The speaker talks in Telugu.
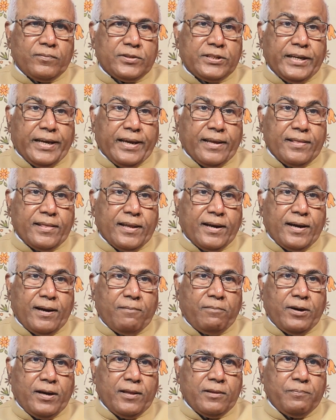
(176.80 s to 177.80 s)

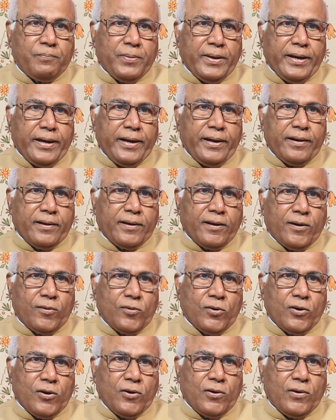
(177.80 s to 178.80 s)
సికింద్రాబాద్ పెరేడ్
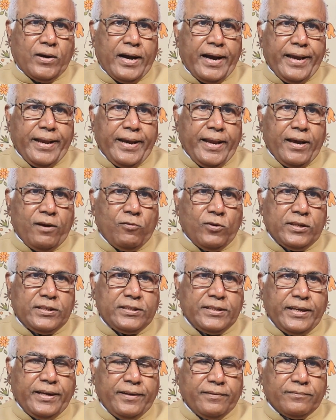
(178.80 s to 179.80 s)
గ్రౌండ్లో ఆయనే
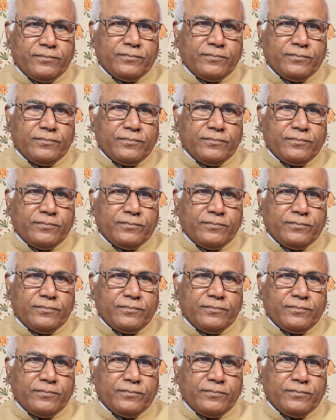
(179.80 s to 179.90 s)
వచ్చి